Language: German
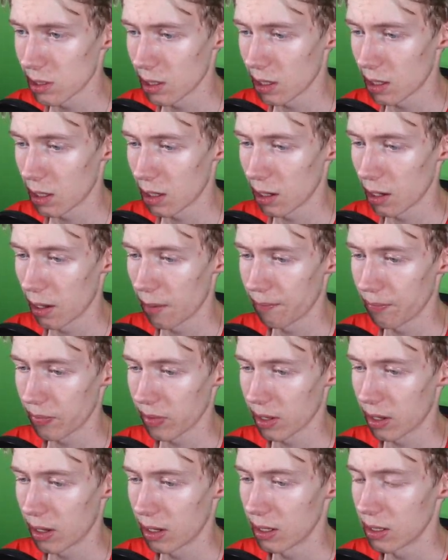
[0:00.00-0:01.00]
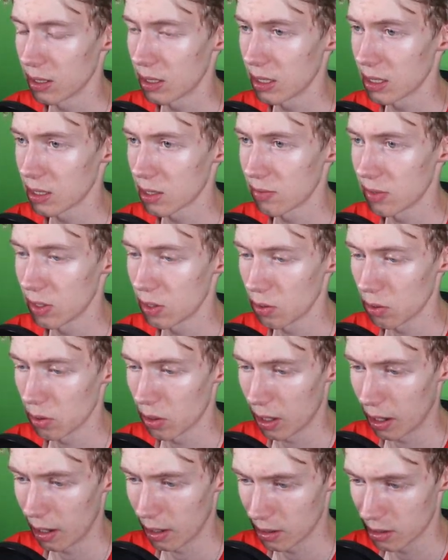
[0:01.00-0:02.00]
da dieses
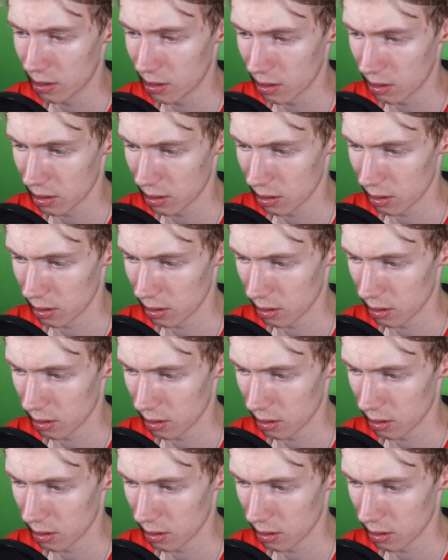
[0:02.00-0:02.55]
Video hat